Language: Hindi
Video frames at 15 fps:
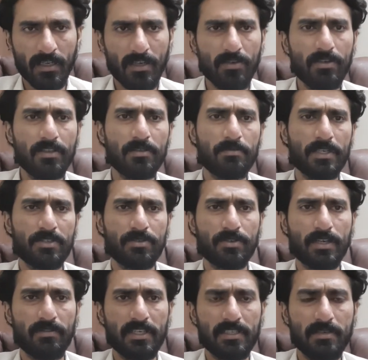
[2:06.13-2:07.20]
इन्होंने तो बच्चों
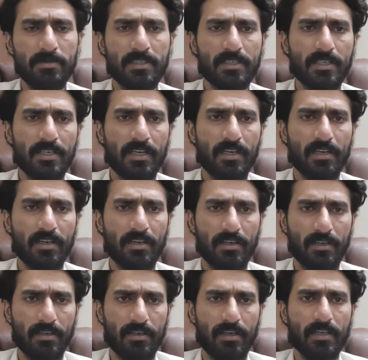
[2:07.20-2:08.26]
का वैसे भी जीना
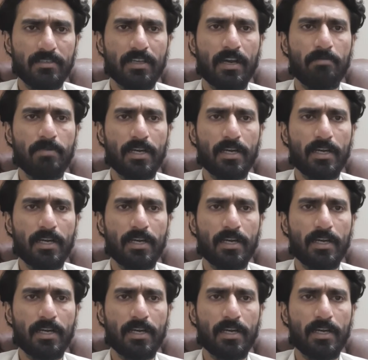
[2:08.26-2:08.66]
अजाब